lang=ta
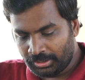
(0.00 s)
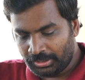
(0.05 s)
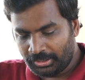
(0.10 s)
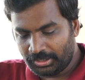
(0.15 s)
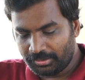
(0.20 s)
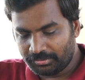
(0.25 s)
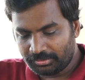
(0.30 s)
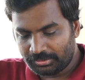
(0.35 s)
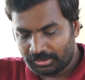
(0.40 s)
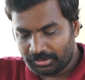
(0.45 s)

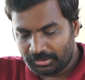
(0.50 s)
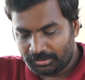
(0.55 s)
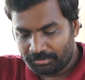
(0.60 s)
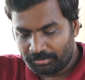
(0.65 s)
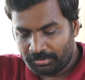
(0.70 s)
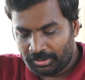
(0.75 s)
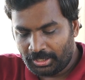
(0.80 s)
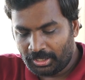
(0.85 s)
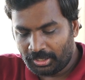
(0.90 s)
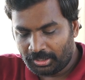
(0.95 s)
நீங்கள் வந்து
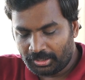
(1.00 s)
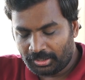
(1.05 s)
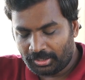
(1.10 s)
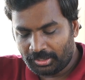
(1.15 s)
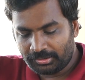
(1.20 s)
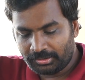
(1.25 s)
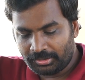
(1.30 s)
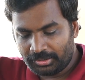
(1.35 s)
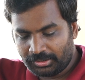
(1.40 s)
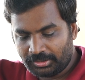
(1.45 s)

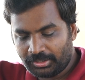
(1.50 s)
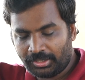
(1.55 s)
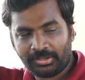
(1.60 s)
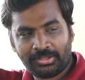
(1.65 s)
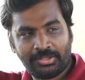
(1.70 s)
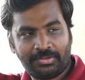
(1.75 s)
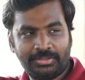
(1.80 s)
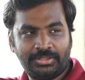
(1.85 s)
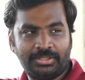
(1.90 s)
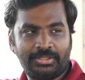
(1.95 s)
மீடியாக்கர்லேருந்து இந்த
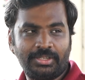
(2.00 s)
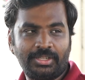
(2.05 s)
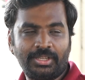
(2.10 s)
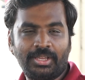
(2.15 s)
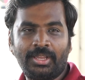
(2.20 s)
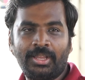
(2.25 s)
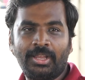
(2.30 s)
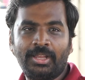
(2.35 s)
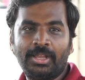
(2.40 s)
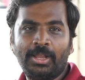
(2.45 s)
இடத்துக்கு
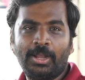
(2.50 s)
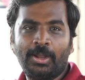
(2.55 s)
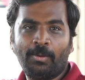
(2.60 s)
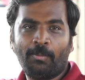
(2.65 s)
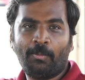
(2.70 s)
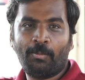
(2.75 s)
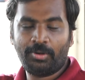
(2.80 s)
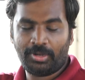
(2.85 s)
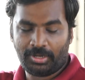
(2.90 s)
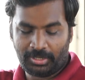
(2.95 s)
வந்துட்டீங்க
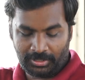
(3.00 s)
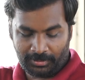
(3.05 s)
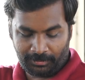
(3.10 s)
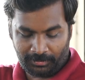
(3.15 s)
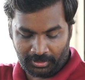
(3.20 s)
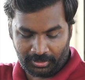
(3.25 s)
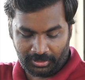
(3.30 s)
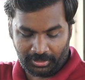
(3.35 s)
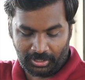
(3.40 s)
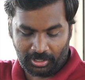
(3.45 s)
உங்களை
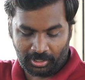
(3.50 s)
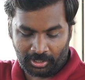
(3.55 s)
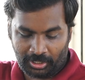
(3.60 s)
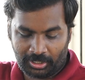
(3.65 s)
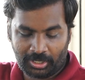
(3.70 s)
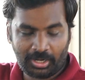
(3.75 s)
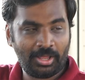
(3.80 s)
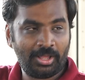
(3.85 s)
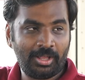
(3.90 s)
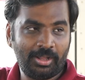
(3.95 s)
மாதிரி
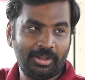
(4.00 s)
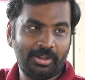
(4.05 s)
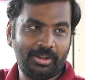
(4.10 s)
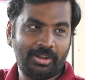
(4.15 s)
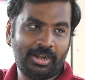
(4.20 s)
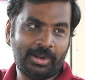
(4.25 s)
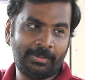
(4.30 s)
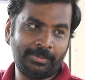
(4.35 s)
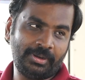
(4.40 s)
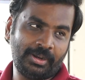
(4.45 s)
ஆகலாம்
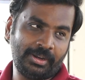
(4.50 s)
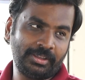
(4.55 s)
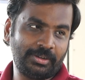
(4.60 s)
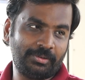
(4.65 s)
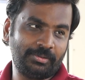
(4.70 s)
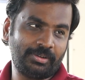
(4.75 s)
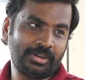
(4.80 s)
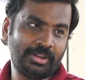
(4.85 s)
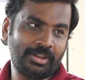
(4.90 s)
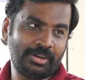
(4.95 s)
அப்படின்னு
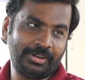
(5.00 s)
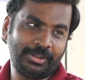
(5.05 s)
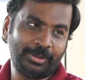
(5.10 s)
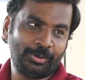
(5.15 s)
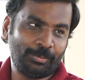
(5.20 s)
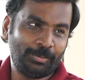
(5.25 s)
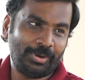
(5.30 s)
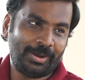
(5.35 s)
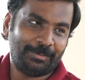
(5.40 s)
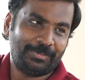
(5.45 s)
நினைக்கிறவங்க இருக்காங்க
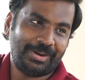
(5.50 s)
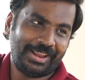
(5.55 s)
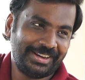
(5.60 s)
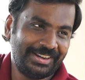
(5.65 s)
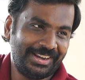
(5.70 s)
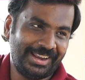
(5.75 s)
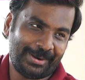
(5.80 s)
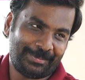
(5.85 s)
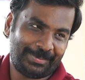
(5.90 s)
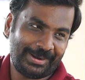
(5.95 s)
நீங்கள் ரொம்ப
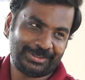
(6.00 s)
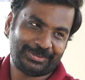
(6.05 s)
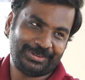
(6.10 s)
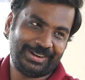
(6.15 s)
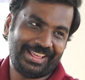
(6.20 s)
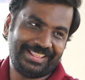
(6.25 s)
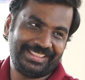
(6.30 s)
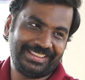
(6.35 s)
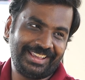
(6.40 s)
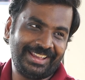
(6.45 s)
ஹம்பிளாக இல்லை அப்படிலாம்
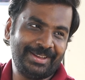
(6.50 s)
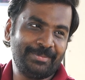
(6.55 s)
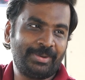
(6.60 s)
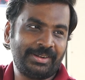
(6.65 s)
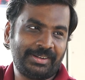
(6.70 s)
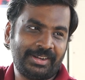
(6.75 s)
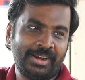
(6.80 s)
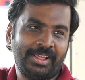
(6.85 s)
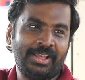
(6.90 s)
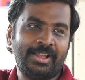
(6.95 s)
சொல்லாதீங்க
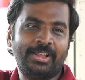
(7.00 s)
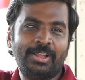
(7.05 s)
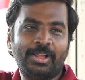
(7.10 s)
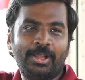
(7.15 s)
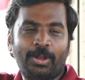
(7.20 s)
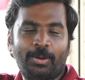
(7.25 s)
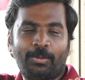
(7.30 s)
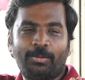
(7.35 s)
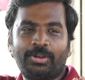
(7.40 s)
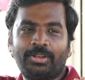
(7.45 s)
பட் ஆனால்
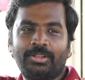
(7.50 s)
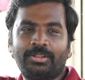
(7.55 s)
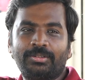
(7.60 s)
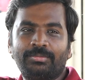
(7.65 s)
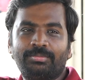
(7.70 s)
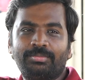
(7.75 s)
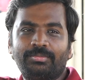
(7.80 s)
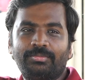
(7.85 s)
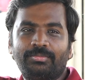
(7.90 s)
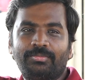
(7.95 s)
ஒரு
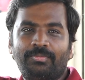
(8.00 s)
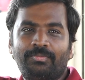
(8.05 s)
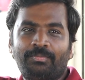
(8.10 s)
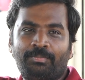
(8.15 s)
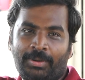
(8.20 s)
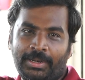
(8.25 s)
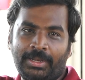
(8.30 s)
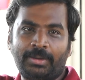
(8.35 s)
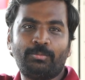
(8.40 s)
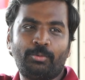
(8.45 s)

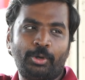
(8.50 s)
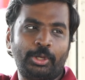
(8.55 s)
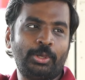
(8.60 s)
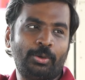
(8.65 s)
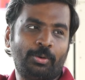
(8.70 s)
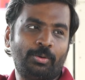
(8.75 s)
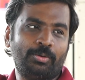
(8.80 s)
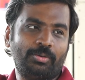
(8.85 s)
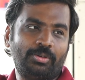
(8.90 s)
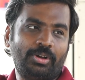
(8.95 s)
பண்ண
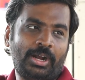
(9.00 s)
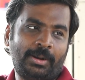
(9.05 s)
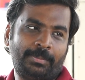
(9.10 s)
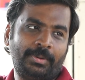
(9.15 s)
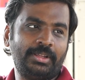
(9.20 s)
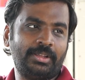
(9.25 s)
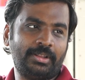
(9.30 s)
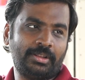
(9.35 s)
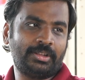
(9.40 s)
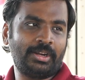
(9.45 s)
முடியும்
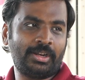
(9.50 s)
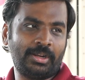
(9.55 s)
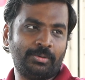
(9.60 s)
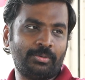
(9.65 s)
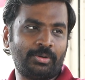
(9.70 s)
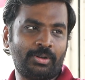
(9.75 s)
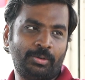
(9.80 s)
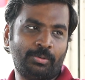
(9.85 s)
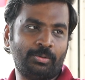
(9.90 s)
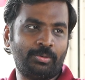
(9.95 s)
அப்படிங்கிறதுக்கான
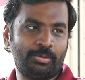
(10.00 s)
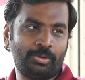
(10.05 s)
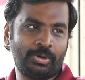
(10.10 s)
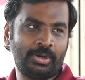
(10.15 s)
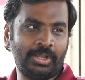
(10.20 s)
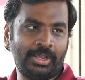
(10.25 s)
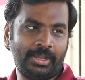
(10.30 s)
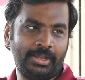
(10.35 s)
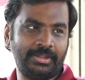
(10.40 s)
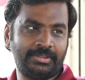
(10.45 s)
ஒரு
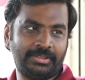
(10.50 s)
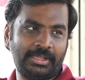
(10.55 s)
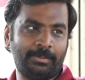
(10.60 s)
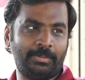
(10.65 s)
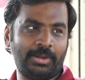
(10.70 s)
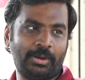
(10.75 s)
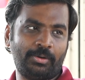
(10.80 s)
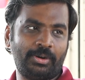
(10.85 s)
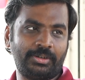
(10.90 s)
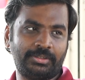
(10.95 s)
ஒரு
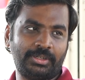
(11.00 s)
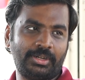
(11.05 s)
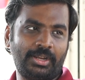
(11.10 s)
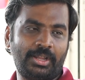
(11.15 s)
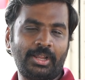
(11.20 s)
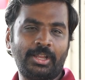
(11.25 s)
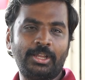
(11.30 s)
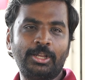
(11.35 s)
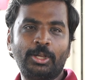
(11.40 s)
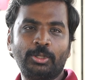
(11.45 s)
எக்ஸாம்பிளாக
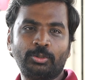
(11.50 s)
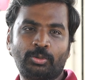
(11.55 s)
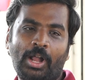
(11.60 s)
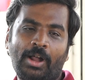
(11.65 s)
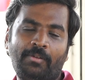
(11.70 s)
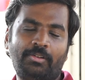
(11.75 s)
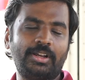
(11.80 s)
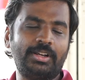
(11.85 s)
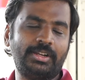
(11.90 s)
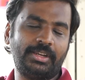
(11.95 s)
எடுத்திருக்காங்க ஸோ
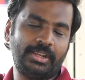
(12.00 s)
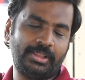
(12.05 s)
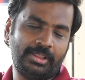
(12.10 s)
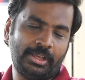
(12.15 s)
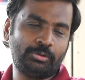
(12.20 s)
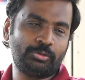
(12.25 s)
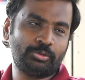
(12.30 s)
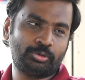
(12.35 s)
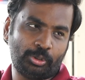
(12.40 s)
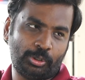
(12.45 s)
அவங்களுக்கு நீங்கள்
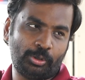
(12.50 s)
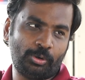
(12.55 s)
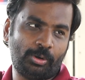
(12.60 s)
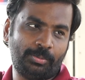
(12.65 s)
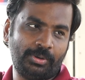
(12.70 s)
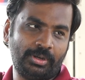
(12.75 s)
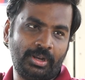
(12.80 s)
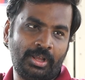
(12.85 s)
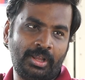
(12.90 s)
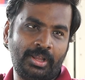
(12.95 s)
ஏதாவது ஒன்று சொல்லணும்
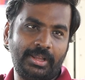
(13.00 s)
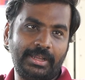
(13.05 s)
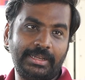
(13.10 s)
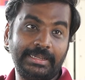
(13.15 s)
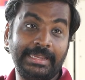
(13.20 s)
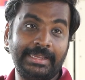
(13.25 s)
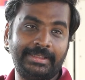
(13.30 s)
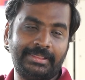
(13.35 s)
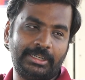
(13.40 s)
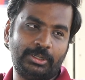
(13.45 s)
அப்படின்னா
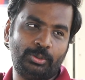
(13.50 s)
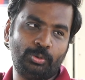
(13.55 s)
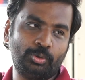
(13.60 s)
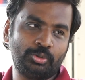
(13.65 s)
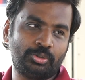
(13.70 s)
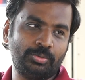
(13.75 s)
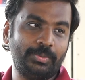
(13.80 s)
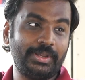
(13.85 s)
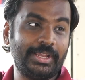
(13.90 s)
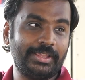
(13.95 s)
எதை
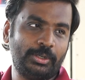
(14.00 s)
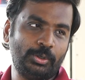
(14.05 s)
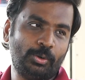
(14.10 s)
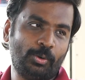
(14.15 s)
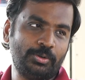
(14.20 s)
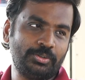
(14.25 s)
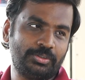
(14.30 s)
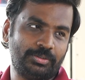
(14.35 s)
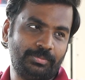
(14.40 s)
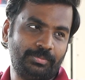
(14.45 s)
நீங்கள் எதை
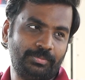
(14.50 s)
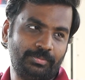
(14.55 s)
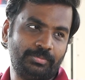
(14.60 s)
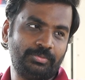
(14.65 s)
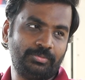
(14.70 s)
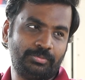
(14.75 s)
டோன்ஸுன்னு